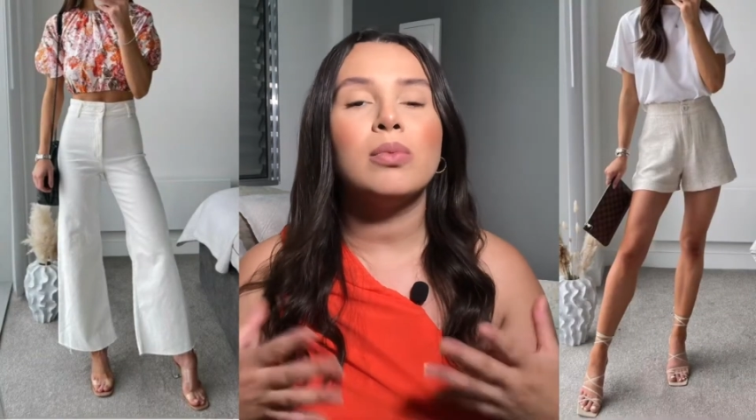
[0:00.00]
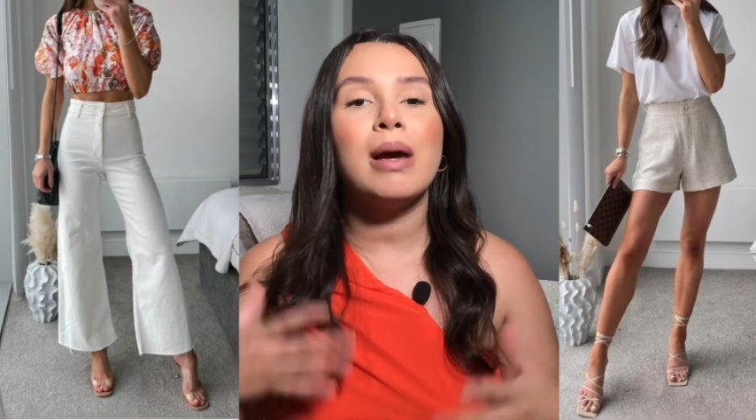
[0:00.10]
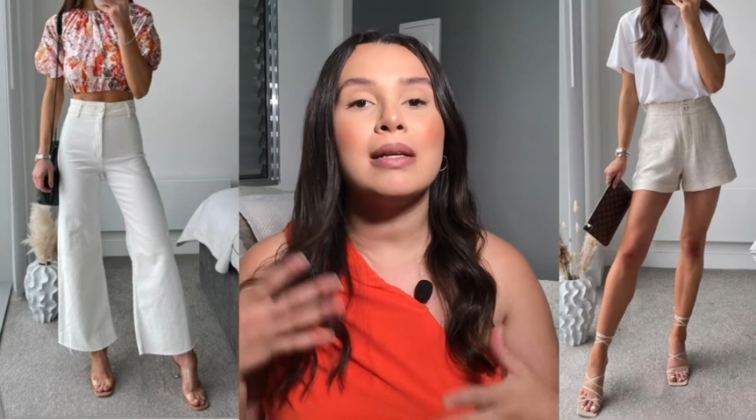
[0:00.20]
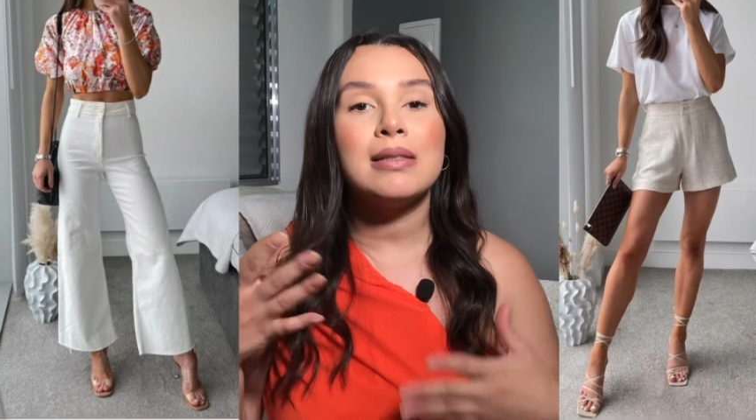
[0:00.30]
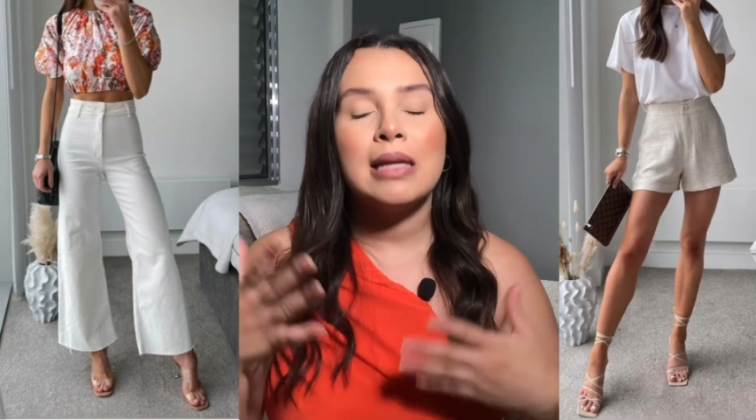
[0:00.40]

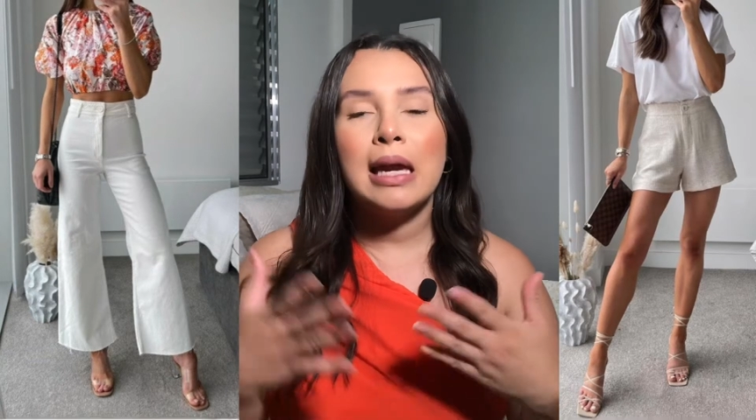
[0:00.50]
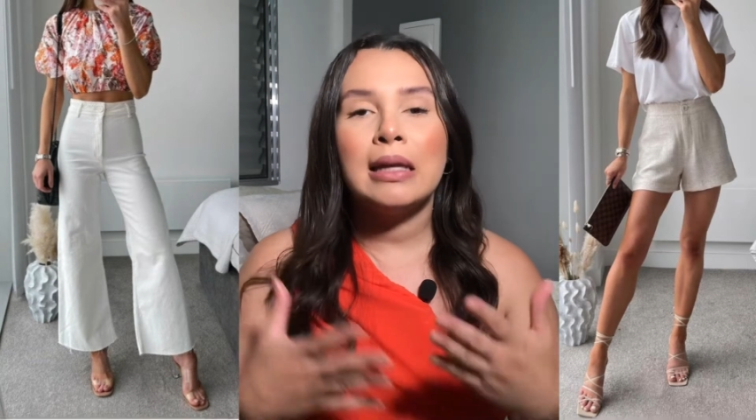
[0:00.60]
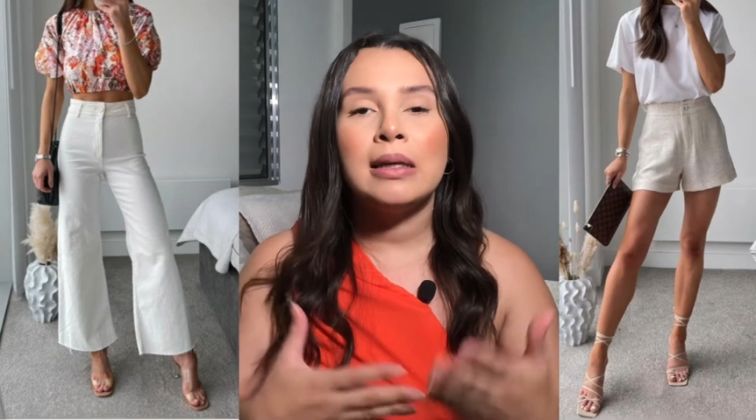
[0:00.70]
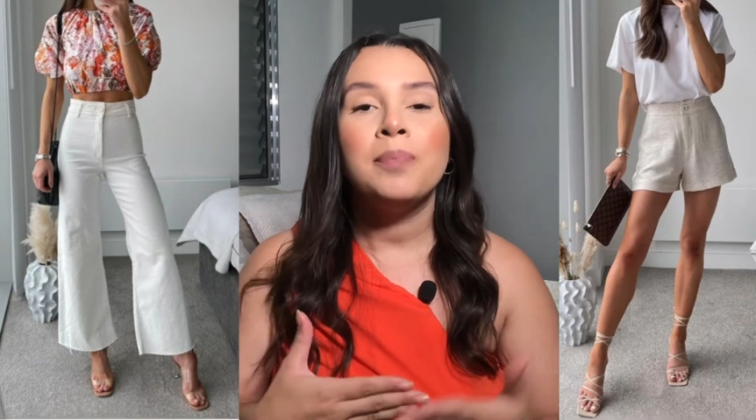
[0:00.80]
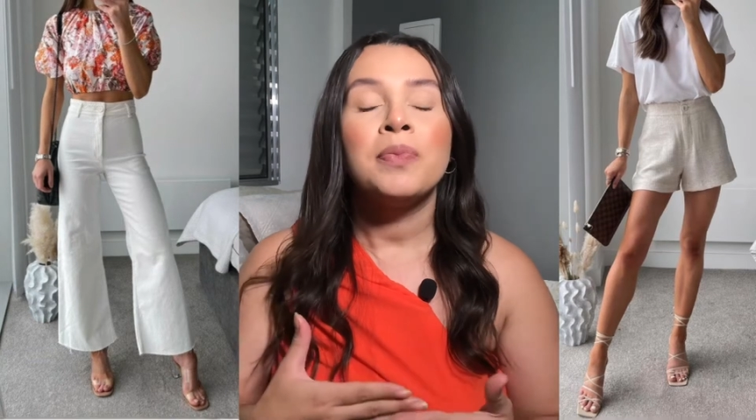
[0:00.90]
mas que
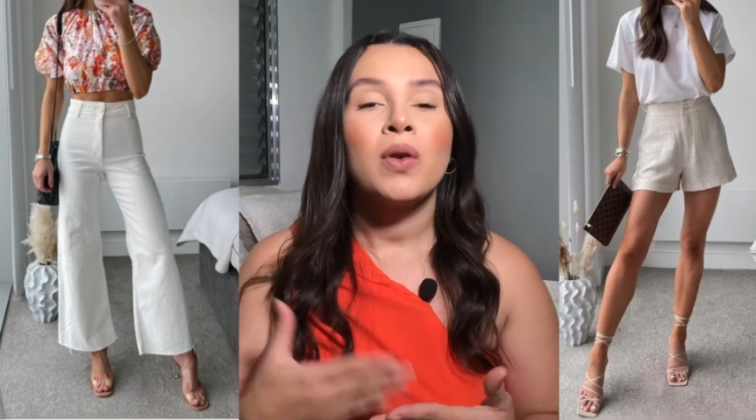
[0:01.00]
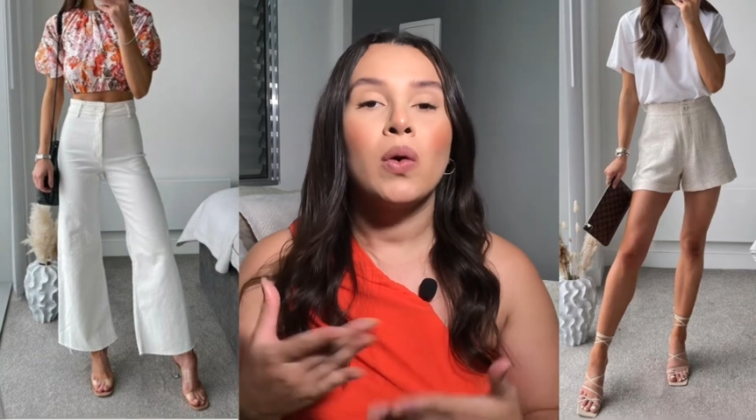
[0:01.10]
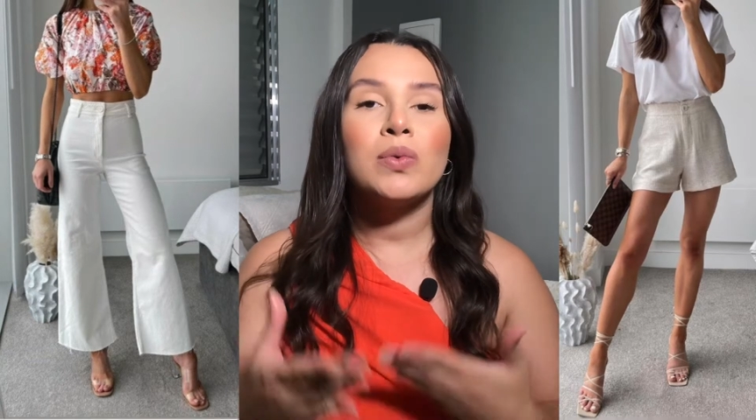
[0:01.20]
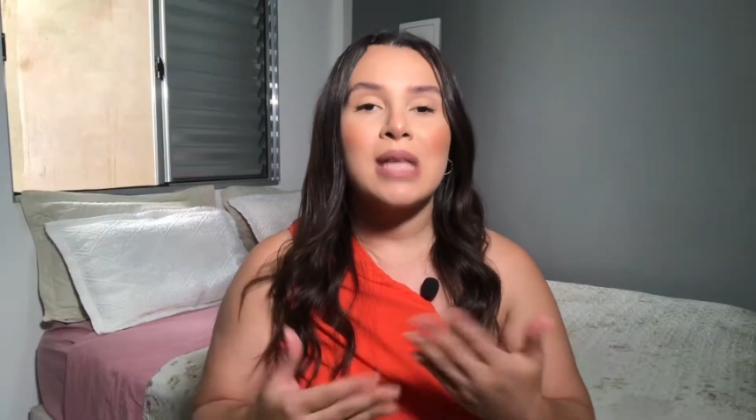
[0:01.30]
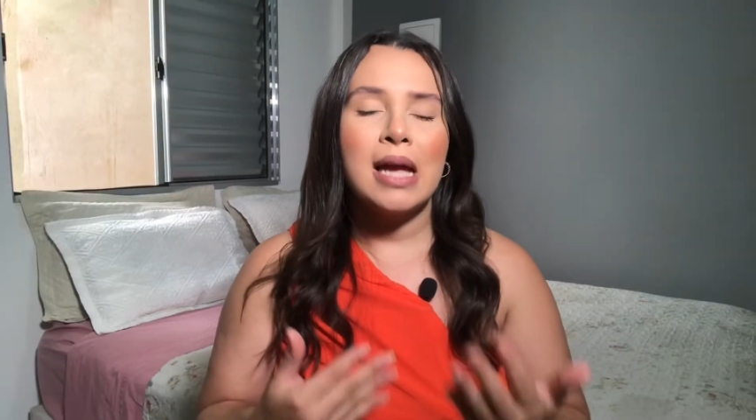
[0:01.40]
ele
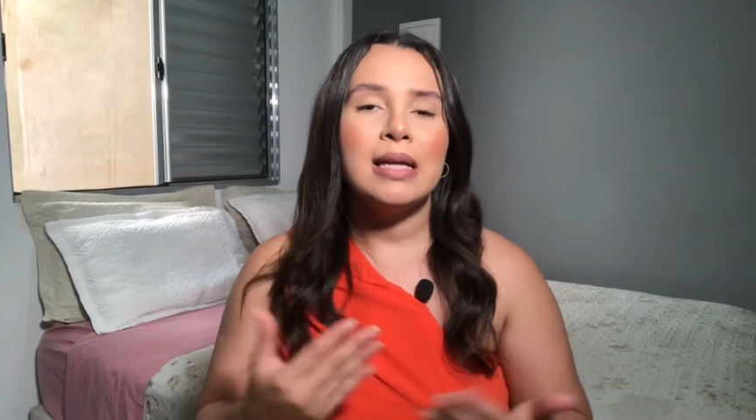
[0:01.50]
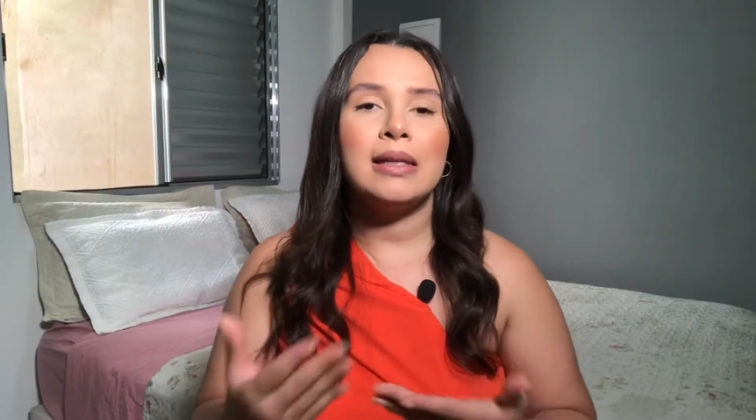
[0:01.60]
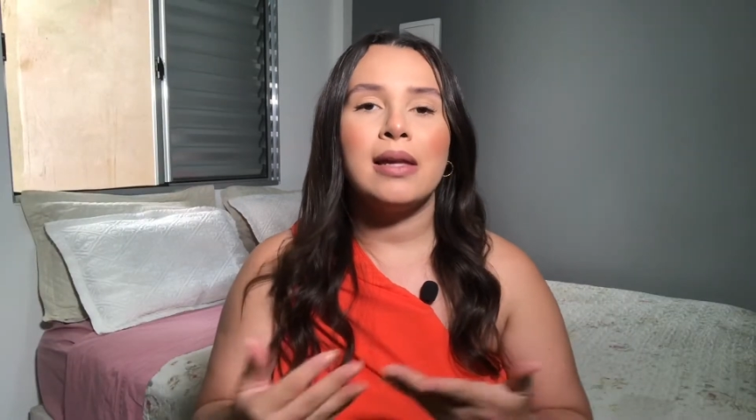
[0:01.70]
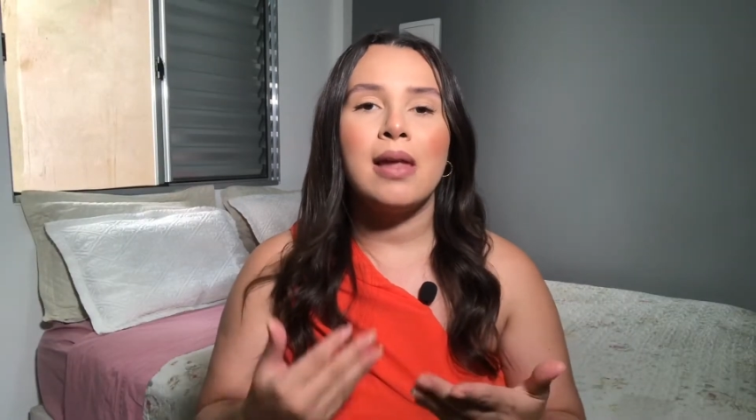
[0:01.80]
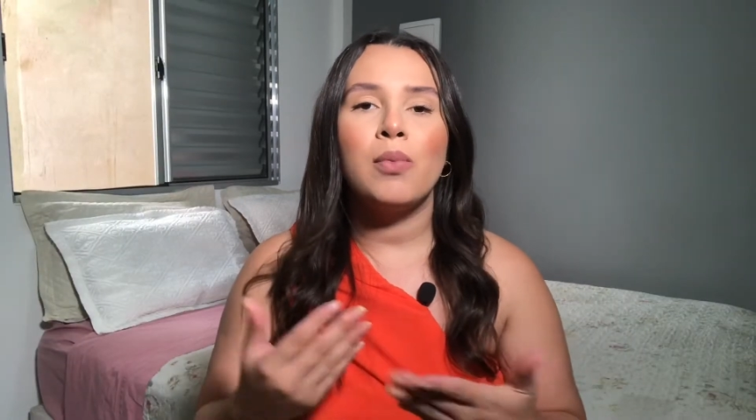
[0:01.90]
consegue
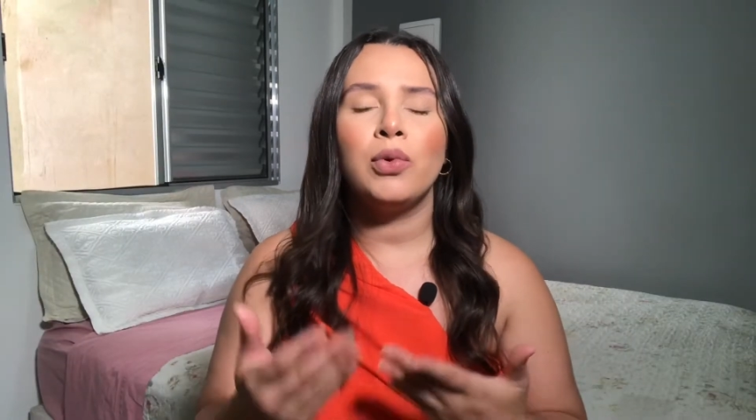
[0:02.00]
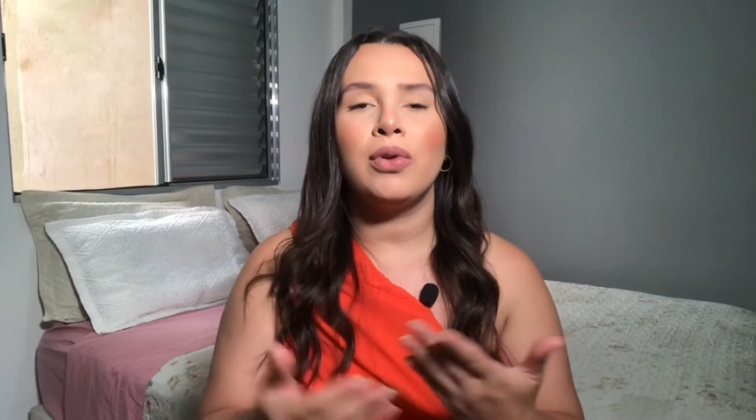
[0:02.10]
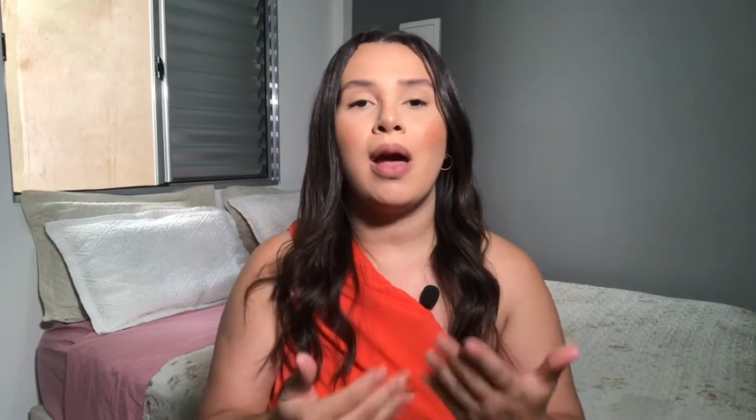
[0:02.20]
entender muito